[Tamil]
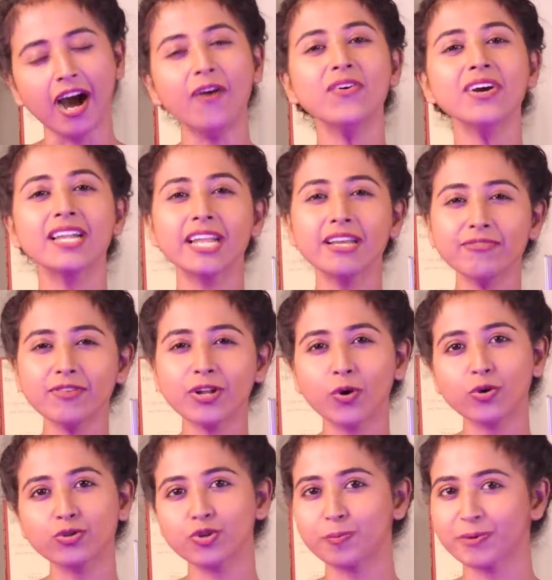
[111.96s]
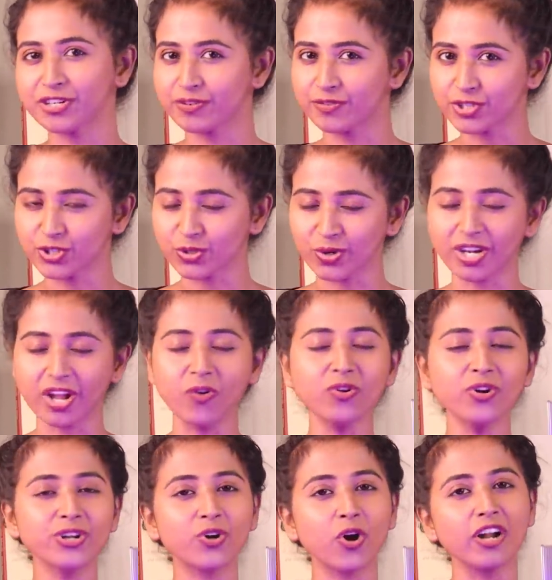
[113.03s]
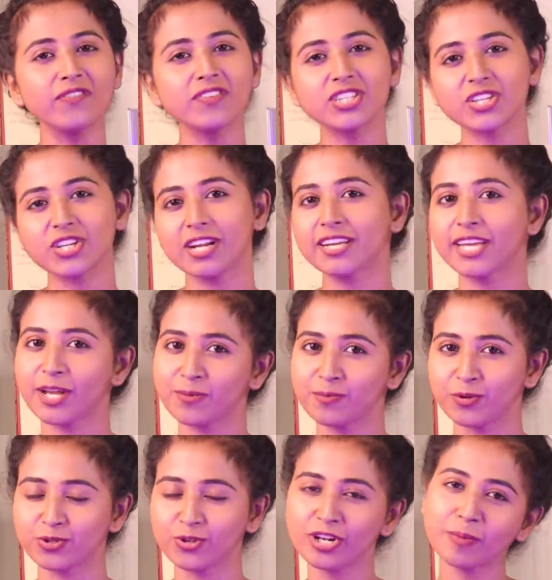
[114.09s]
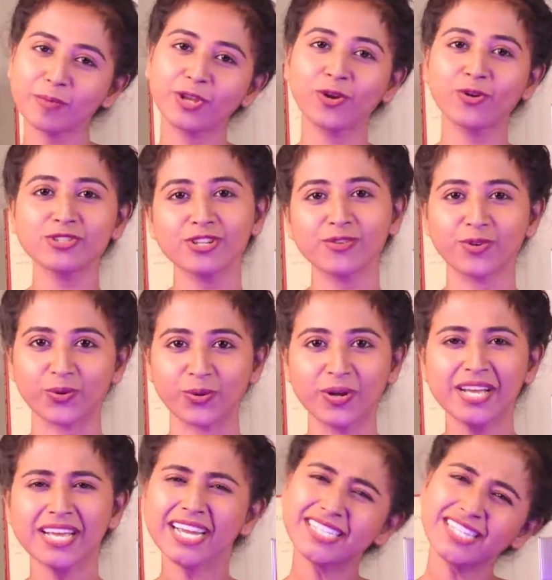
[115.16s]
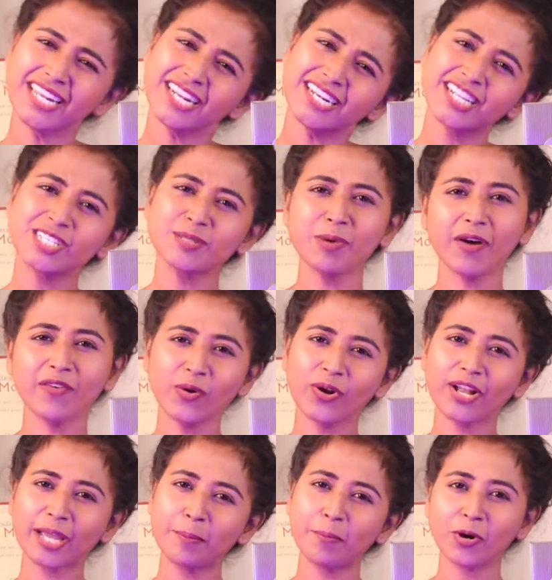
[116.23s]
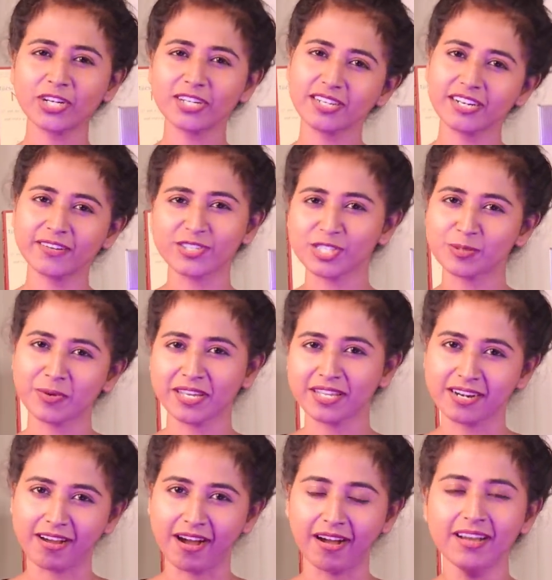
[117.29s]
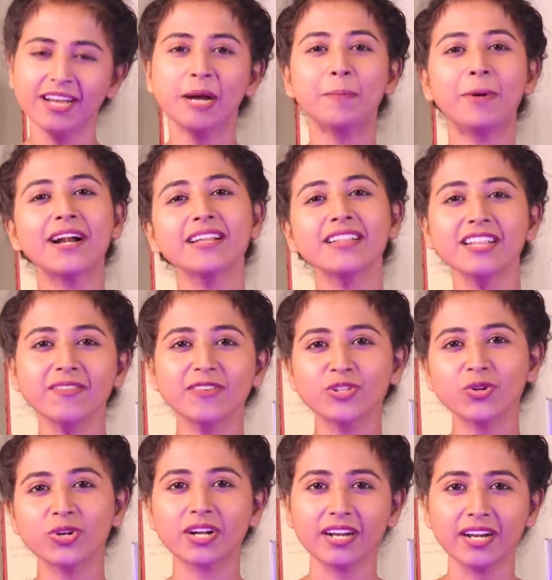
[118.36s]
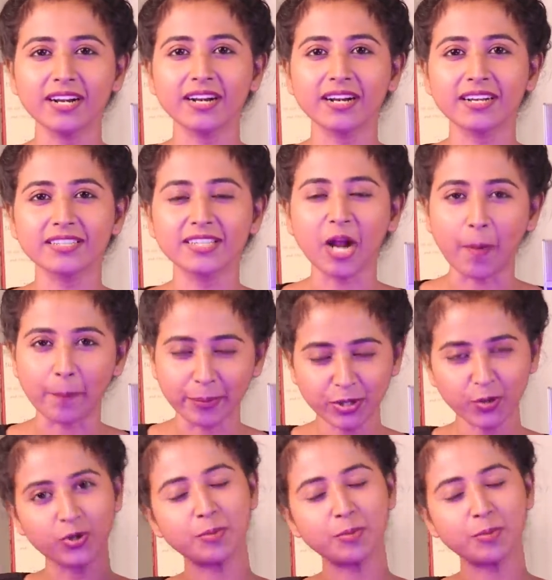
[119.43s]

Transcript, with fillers: அவங்க லைஃப்பில் கோத்ரூ பண்ணுற விஷயங்கள் அவங்களோட கான்வர்சேஷன்லாம் கேட்கும்போது நமக்கு யோசனை வரும் இதெல்லாம் நிஜமாவே உங்களுக்கு இம்பார்ட்டண்ட்டான விஷயமா இருக்கா படத்தில் வந்து ஒரு கல்யாணம் நடக்குதுன்னா அப்படி